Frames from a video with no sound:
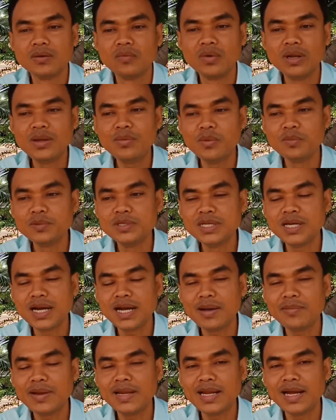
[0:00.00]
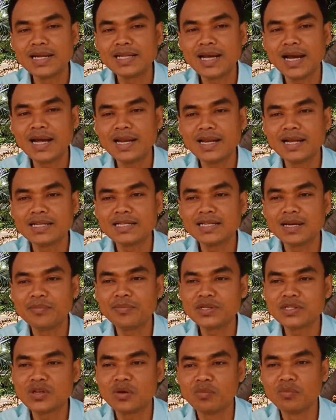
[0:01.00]
วันนี้ผมเชื่อครับหลายๆท่าน อาจจะ
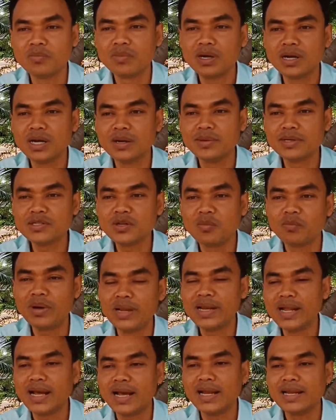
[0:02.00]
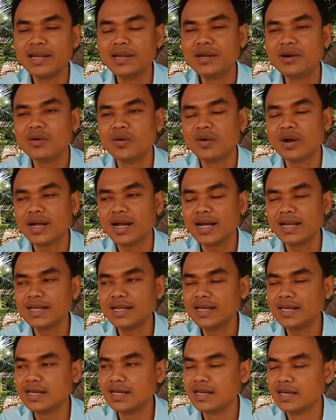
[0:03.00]
ประสบเคยประสบปัญหาในเรื่องของการ
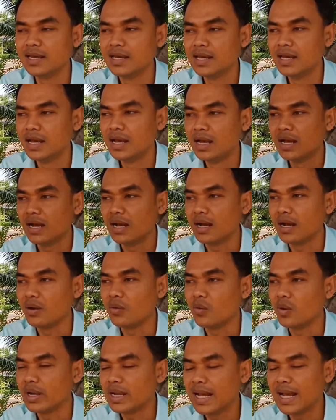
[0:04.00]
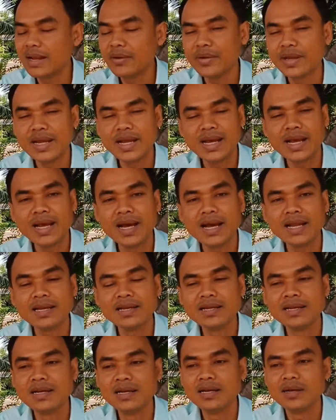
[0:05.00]
ที่หัวหน้าหน่วยงาน
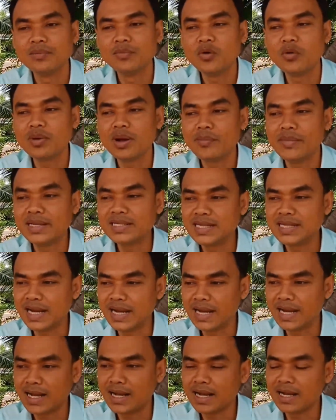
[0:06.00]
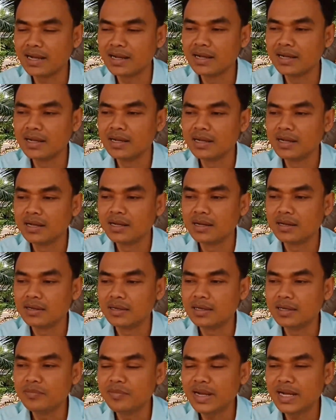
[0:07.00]
ผู้ขับบัญชา ห
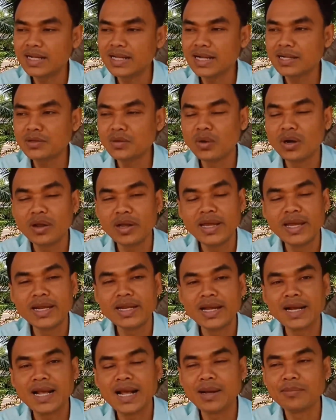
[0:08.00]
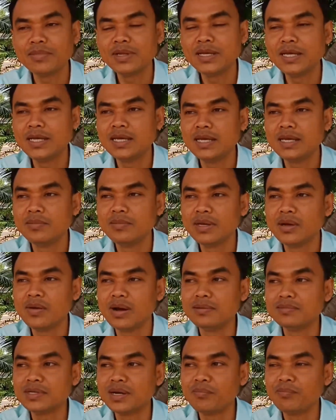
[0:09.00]
รือแม้กระทั่งตัวเราเองนะครับที่มีค
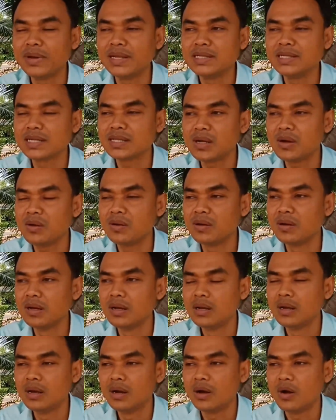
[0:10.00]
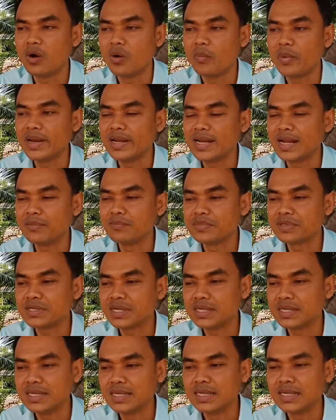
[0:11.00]
วามจำเป็นจะต้องออกไปนำเส
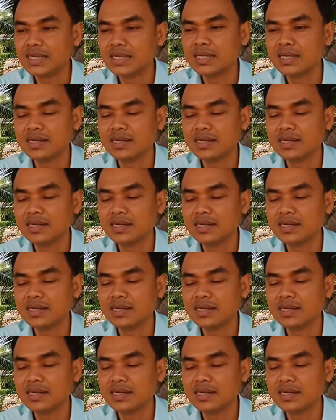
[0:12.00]
นอ